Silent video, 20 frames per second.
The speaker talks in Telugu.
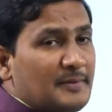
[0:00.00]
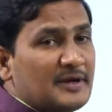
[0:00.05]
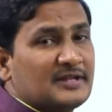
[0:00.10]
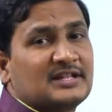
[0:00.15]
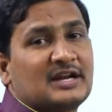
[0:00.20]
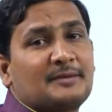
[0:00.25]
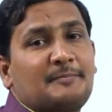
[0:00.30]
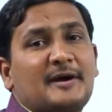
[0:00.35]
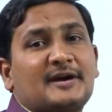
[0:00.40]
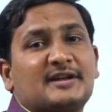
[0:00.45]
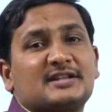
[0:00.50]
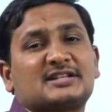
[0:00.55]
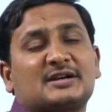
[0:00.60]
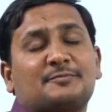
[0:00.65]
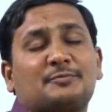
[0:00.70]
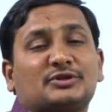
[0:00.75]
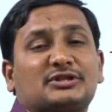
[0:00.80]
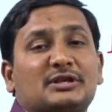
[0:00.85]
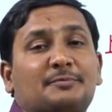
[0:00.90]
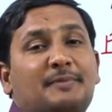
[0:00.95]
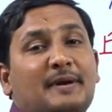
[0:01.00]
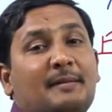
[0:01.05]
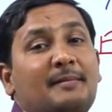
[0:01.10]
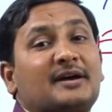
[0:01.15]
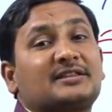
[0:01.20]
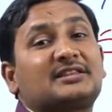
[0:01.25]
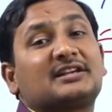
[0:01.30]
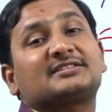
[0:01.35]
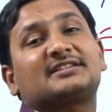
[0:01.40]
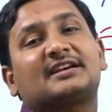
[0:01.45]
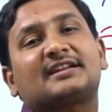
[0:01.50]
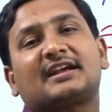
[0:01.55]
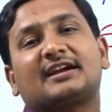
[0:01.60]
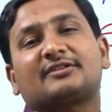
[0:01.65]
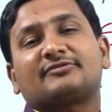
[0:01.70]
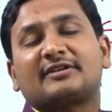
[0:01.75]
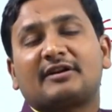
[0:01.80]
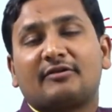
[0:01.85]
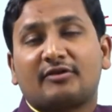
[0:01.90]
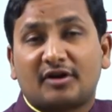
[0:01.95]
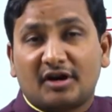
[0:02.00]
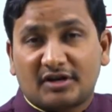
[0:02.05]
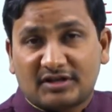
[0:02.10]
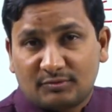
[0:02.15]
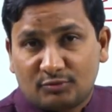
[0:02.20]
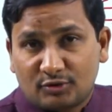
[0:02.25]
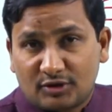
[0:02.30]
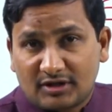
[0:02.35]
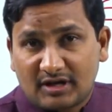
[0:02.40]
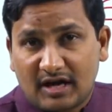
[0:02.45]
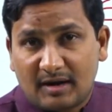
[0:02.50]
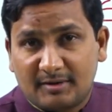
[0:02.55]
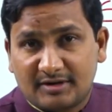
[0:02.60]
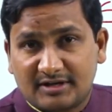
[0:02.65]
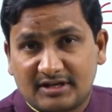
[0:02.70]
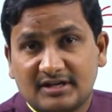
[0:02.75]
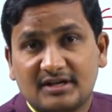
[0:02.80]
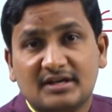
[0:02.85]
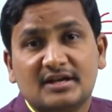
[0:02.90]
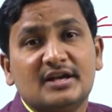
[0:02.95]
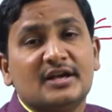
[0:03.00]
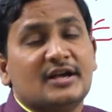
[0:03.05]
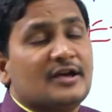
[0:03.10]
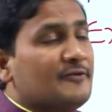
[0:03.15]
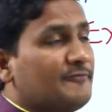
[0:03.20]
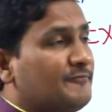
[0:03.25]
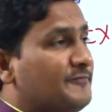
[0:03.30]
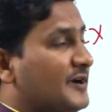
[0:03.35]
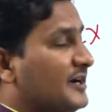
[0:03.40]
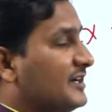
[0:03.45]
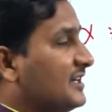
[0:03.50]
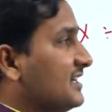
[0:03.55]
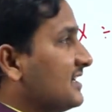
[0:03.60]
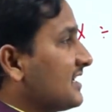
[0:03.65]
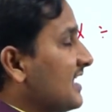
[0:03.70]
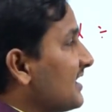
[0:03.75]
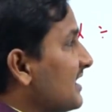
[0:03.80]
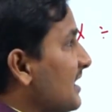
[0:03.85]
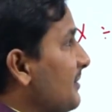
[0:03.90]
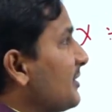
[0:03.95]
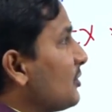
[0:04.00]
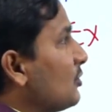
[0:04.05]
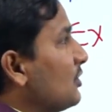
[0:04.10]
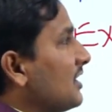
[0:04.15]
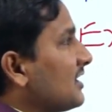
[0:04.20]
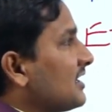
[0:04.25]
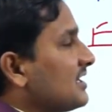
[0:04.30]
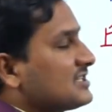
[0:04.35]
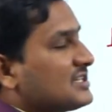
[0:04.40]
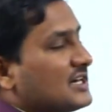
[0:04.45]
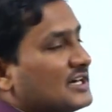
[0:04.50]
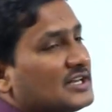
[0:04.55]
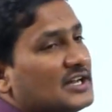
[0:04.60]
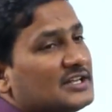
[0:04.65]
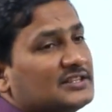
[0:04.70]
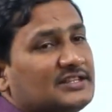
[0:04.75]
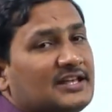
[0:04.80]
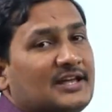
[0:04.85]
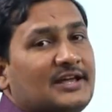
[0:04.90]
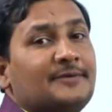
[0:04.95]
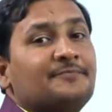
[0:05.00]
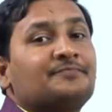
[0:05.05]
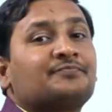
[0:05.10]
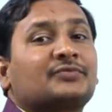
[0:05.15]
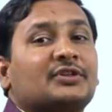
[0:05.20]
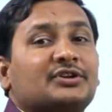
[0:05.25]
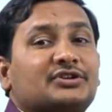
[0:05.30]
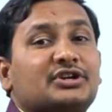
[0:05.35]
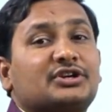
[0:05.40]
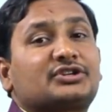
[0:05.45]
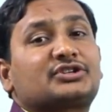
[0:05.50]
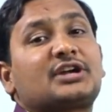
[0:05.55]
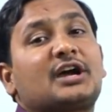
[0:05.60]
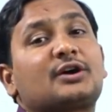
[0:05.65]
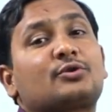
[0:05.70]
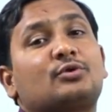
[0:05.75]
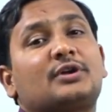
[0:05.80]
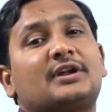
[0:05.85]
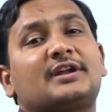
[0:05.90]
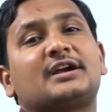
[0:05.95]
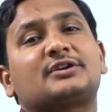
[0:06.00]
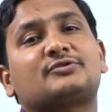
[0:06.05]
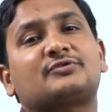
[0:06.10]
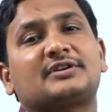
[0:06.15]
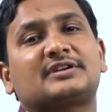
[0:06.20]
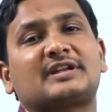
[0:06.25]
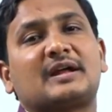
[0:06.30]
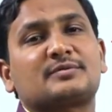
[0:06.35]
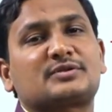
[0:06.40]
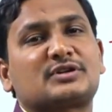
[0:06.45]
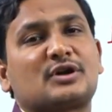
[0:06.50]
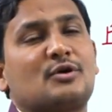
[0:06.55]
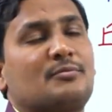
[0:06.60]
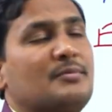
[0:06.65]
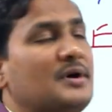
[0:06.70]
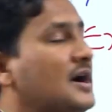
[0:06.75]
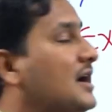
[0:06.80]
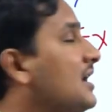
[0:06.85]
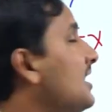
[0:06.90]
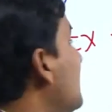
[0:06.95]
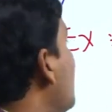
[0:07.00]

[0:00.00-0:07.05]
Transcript: నిబంధన పాటించకపోతే ప్రమాదాలు జరిగేటువంటి అవకాశం ఉంటుంది కాబట్టి వీటిని కనుక మీరు ఉల్లంఘించినట్లయితే శిక్షారులు అనేటువంటి అంశం అమ్మా